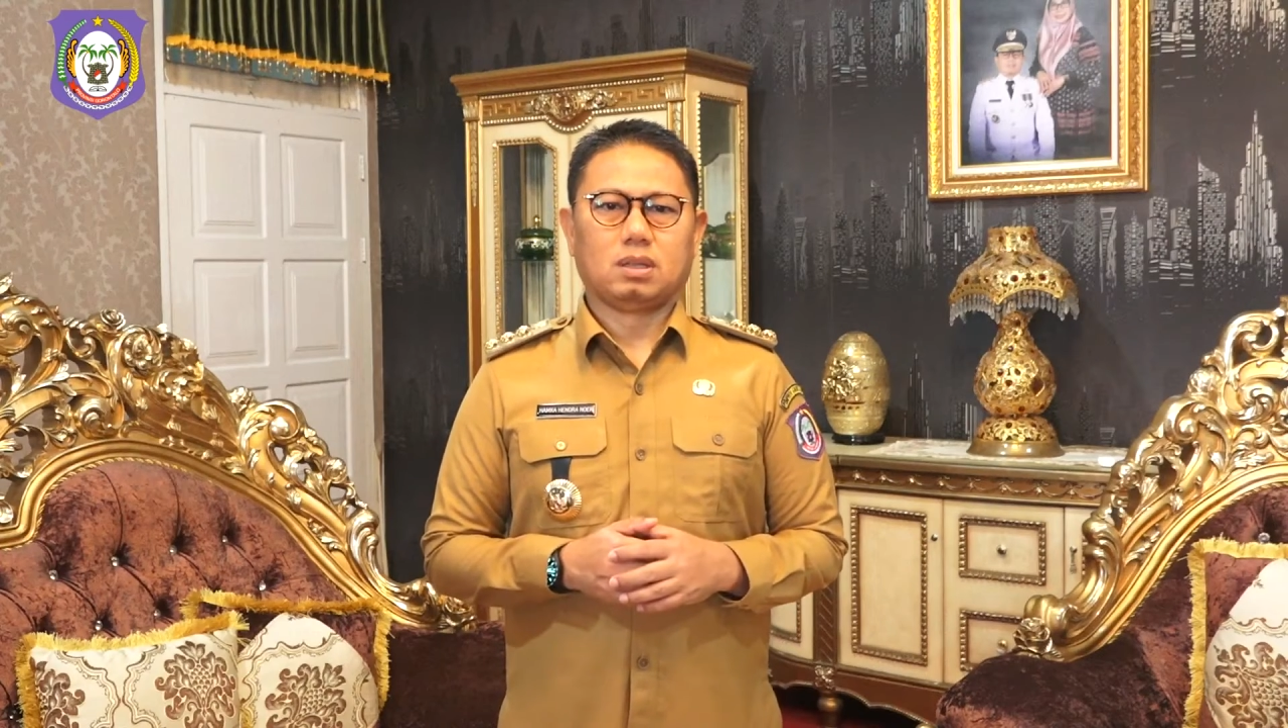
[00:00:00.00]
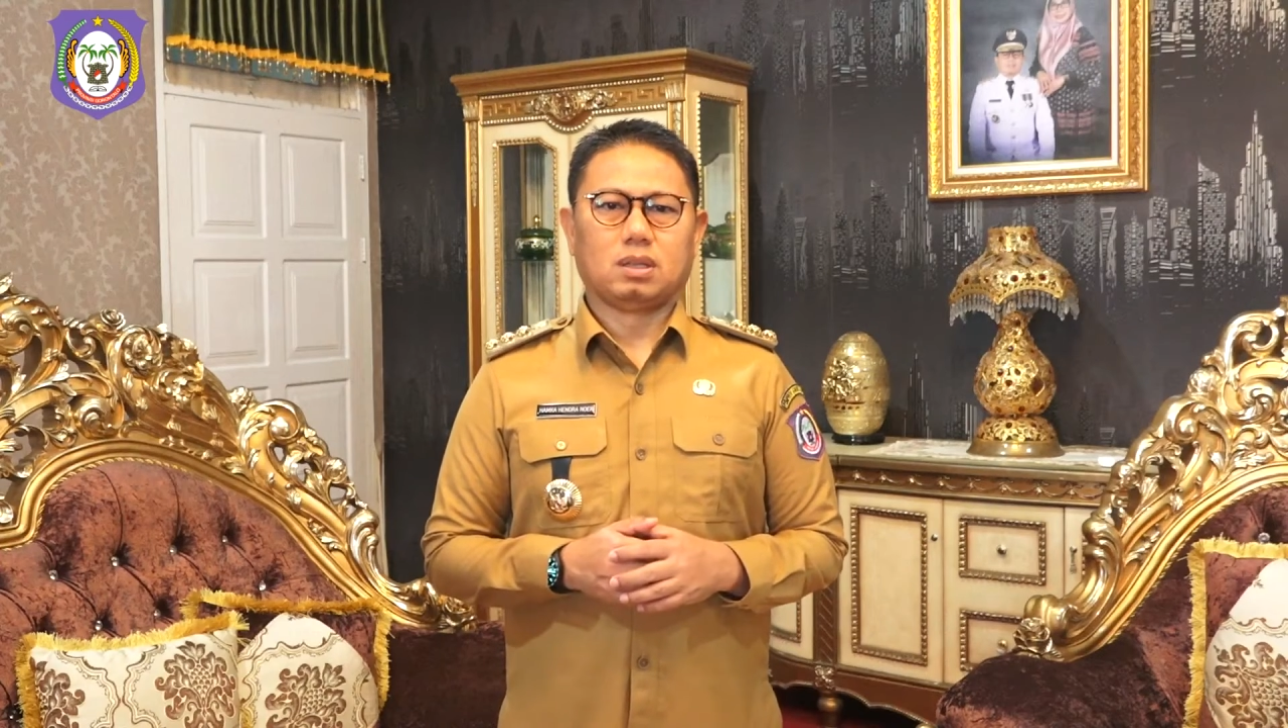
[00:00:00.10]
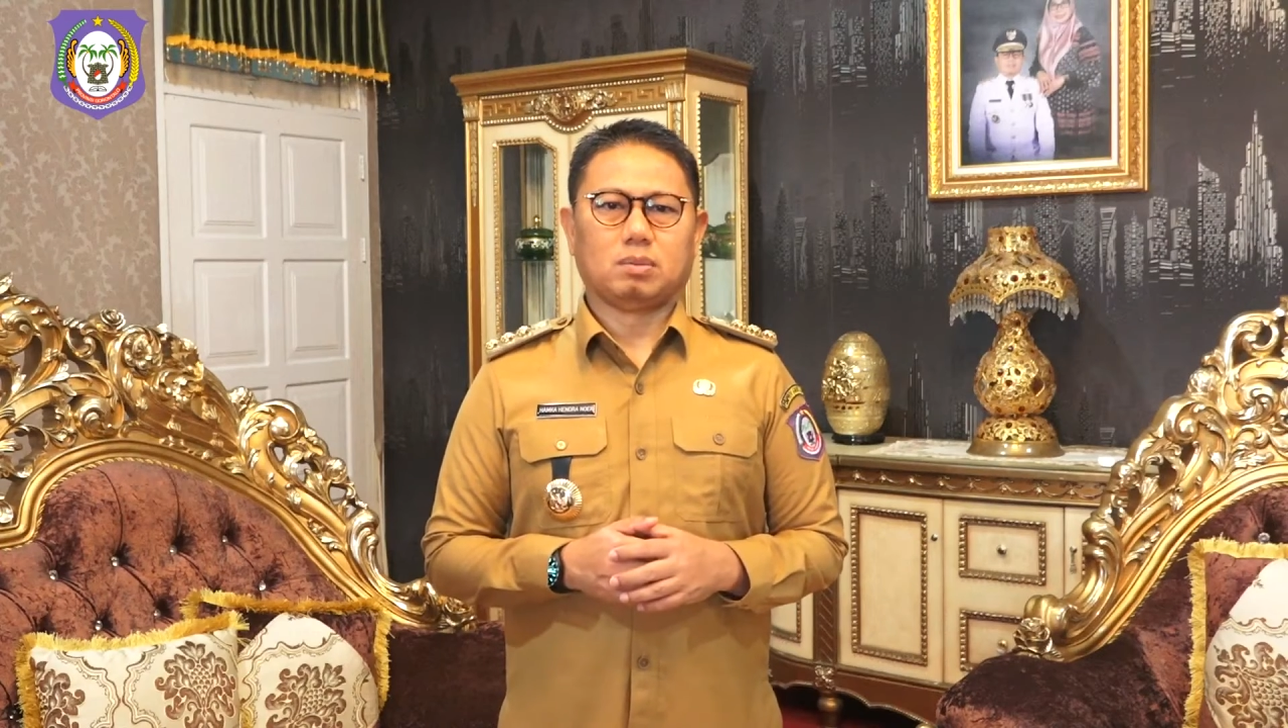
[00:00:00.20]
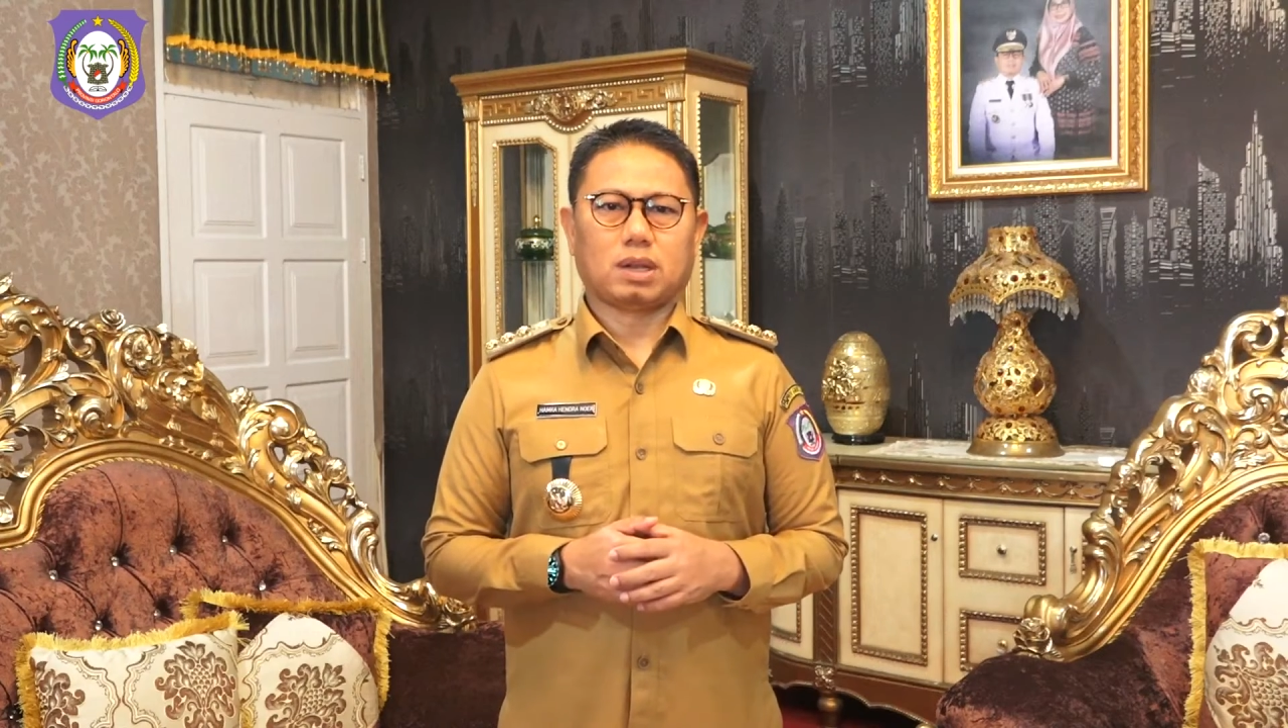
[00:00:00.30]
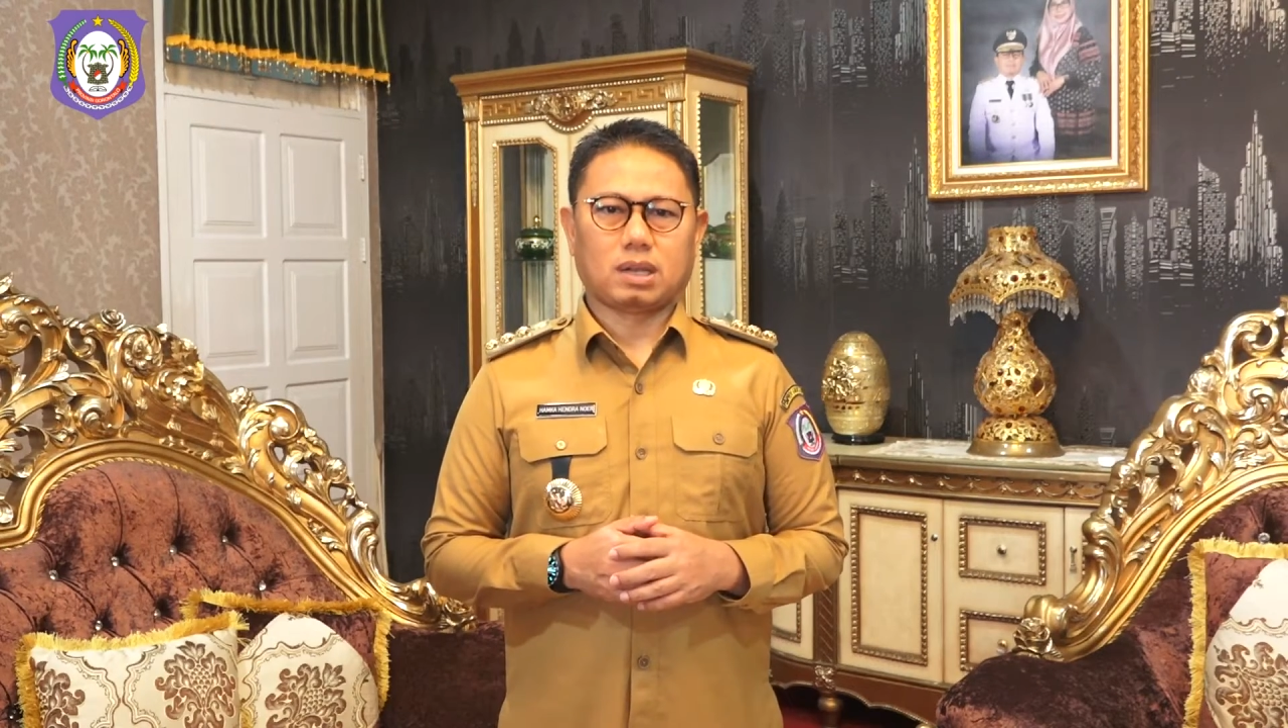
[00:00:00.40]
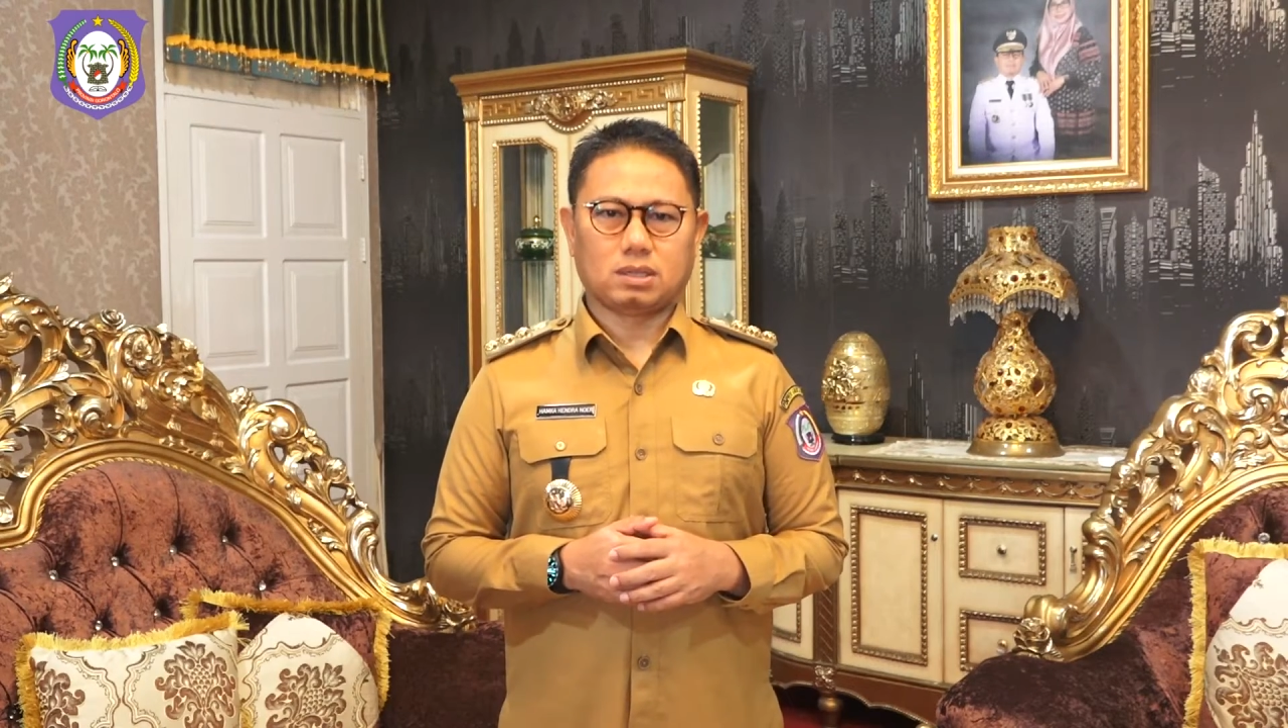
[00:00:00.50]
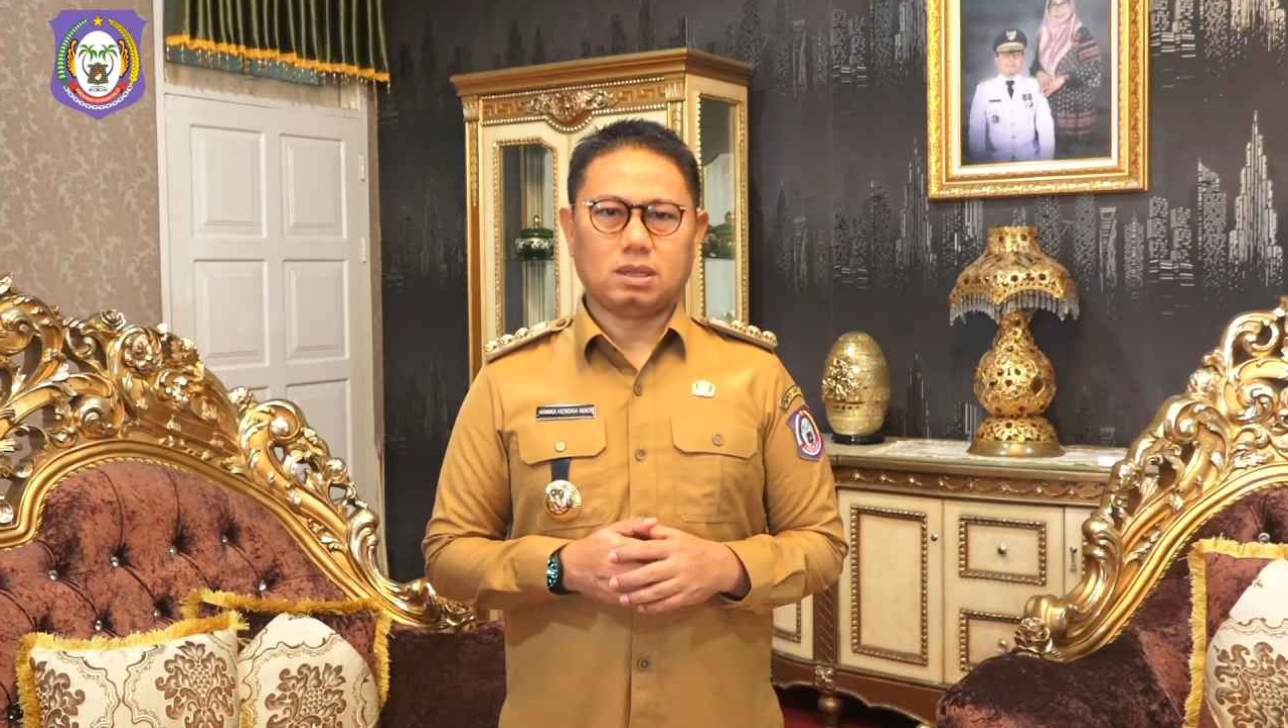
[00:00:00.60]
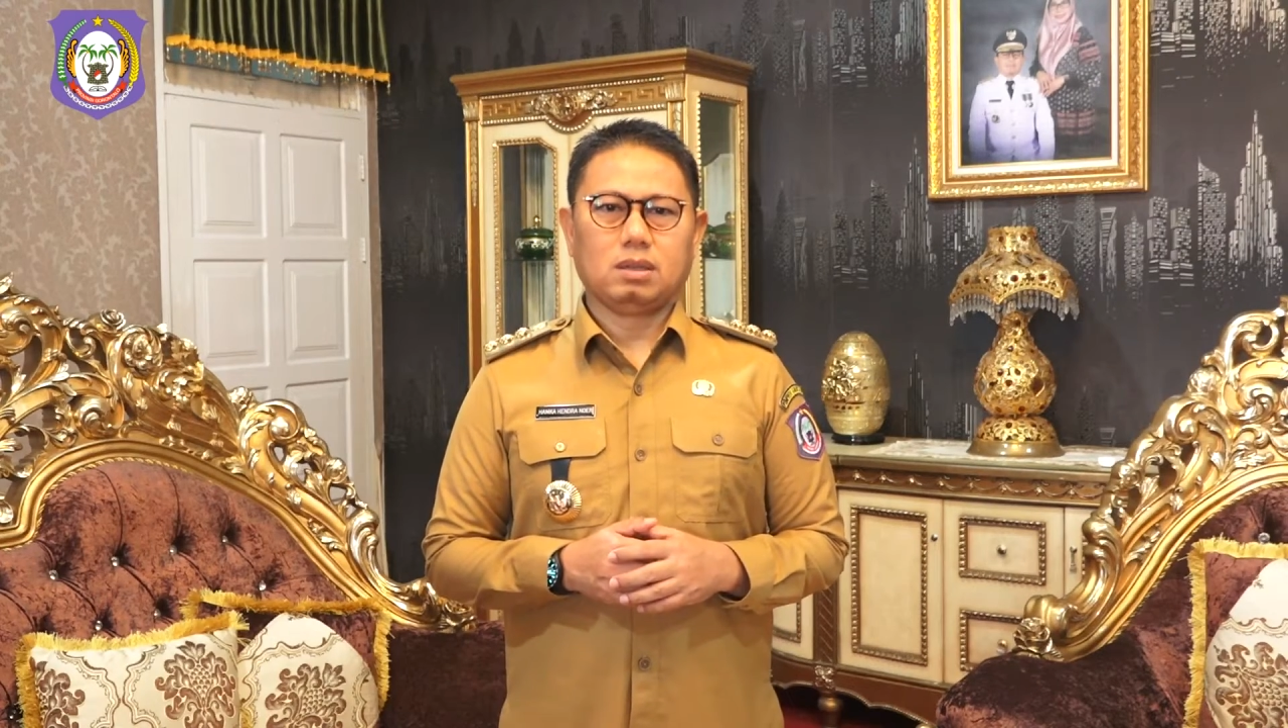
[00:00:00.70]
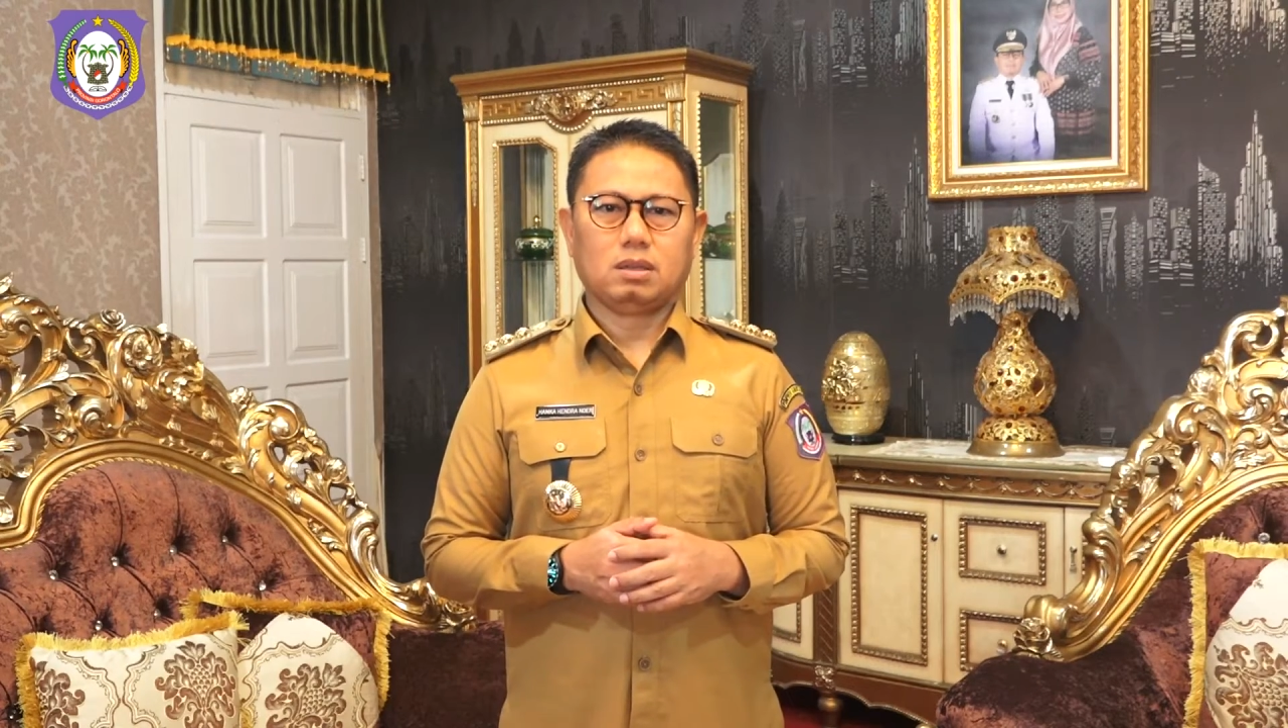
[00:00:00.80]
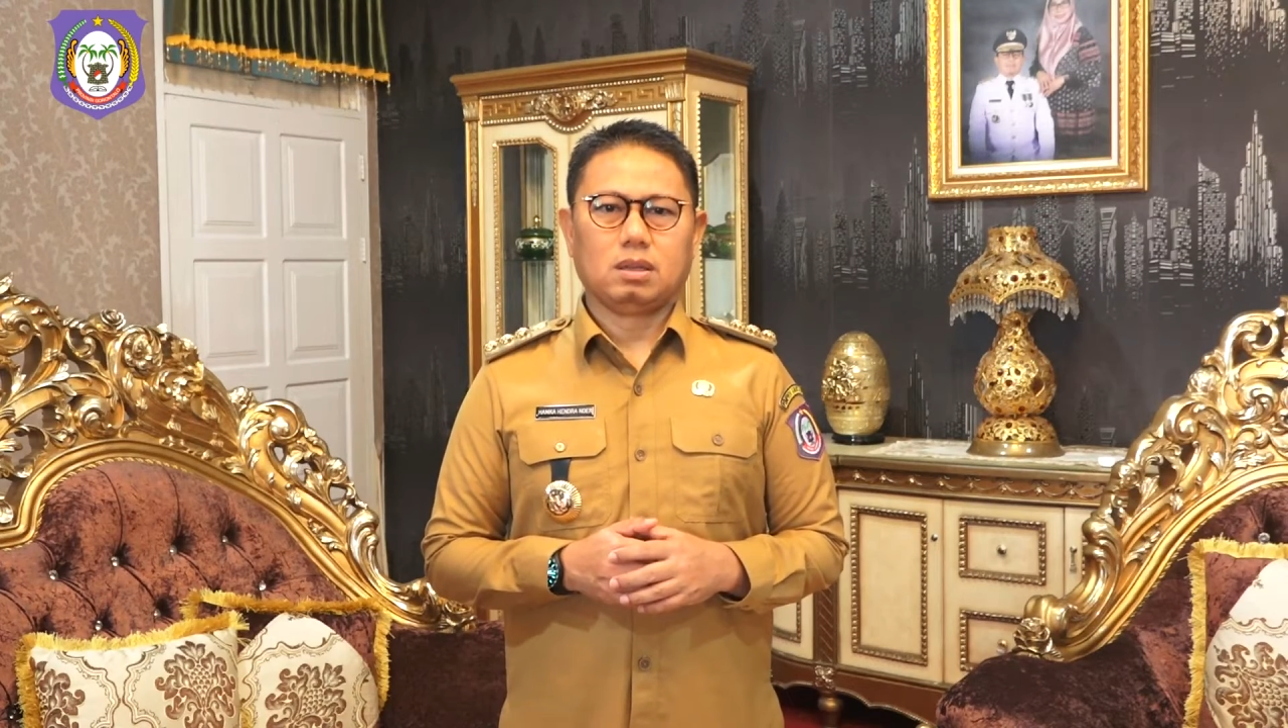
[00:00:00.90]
Terima kasih.